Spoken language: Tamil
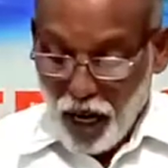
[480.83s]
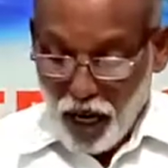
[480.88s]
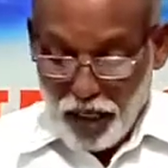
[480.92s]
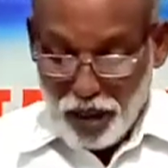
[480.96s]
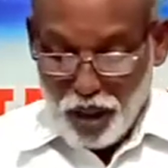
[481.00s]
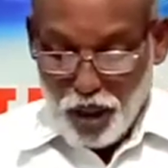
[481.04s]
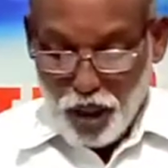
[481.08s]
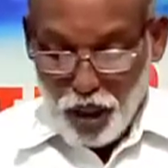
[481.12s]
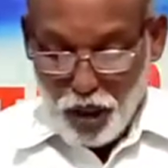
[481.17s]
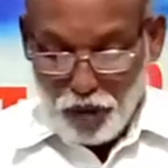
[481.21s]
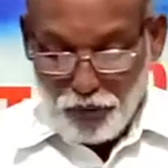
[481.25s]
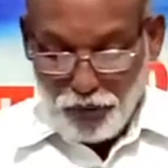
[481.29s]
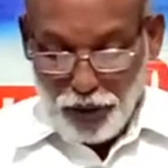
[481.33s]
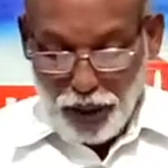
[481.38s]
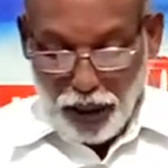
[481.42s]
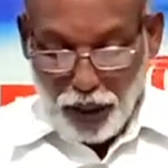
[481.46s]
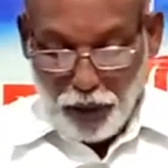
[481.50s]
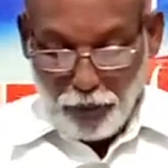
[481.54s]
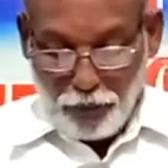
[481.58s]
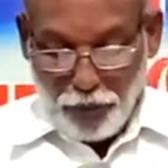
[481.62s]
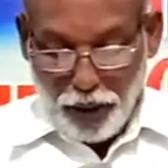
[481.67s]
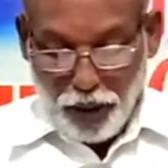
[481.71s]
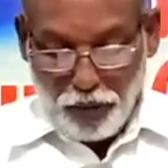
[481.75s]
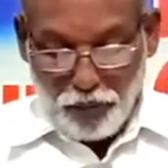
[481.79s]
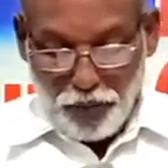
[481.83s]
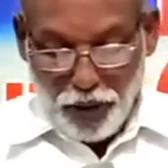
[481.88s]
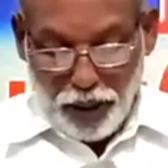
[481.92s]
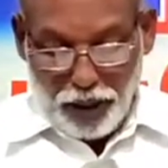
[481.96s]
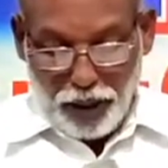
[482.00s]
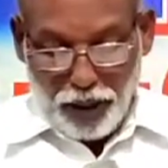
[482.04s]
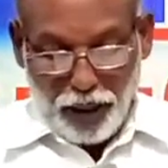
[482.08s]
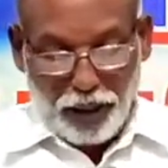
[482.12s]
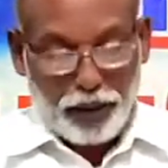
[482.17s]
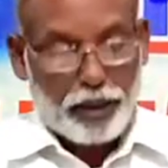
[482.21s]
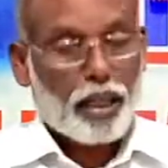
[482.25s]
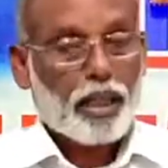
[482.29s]

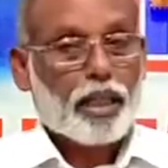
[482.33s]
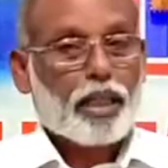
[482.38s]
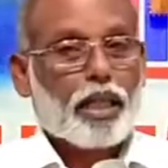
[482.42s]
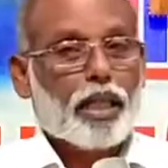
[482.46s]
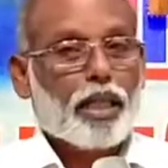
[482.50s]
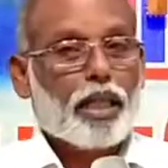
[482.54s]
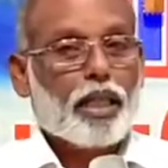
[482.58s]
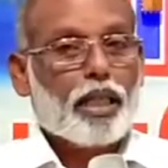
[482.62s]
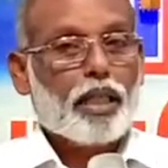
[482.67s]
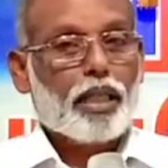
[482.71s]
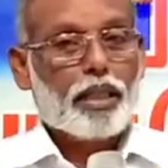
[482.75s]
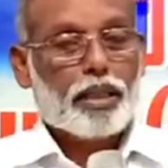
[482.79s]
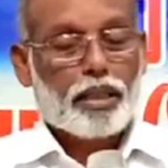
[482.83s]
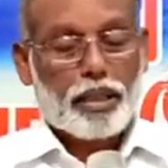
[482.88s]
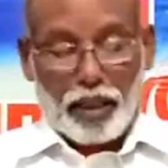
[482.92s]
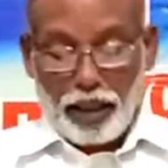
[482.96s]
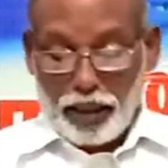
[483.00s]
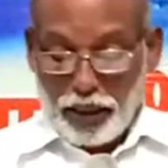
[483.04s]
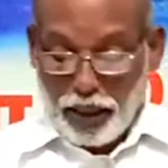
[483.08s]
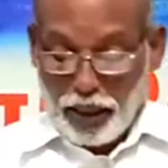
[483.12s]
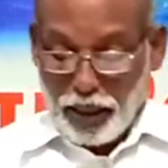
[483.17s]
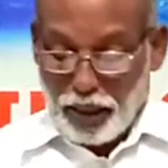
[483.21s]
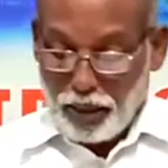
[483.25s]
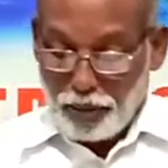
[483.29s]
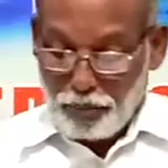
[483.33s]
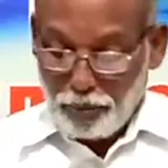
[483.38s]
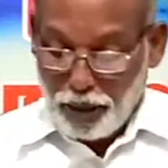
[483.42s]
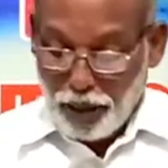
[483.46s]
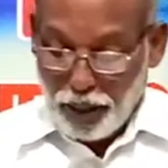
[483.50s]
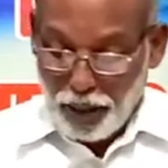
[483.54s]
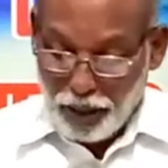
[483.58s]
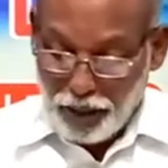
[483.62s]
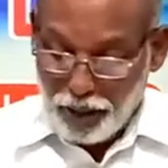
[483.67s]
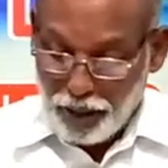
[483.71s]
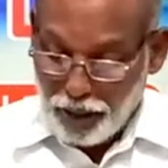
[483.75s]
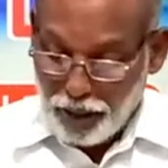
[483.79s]
ஆசிர்வதிக்கப்படுவான் அதற்கு
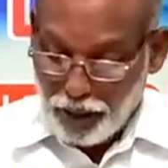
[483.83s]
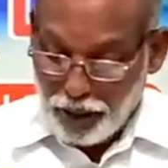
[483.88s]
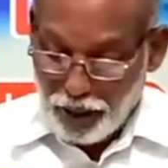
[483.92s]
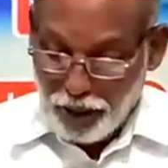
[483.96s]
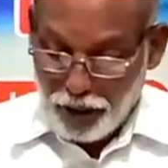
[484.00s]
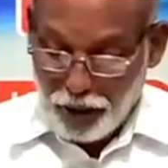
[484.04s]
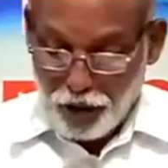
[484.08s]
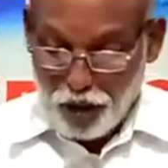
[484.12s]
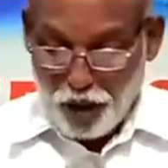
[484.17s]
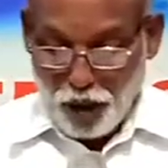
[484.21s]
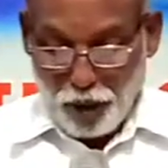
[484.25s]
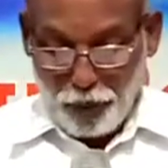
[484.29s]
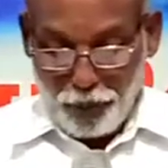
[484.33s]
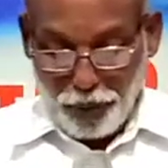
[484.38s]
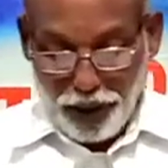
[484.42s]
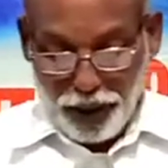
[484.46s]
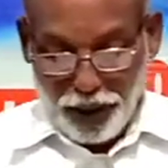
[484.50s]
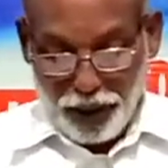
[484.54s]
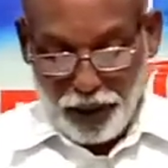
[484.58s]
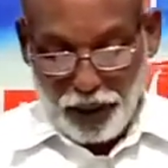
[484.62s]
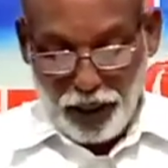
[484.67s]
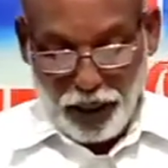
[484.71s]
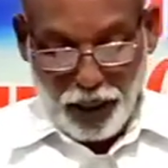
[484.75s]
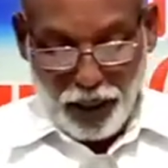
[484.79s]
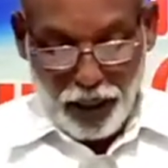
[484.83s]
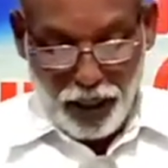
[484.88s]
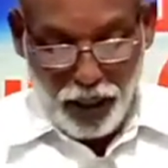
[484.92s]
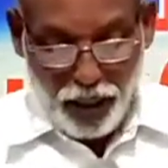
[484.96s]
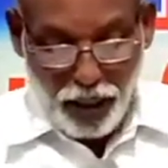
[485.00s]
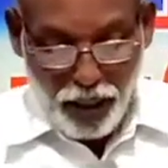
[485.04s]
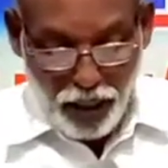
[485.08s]
சந்தேகமில்லை என்று சொல்லப்படுகிறதிலே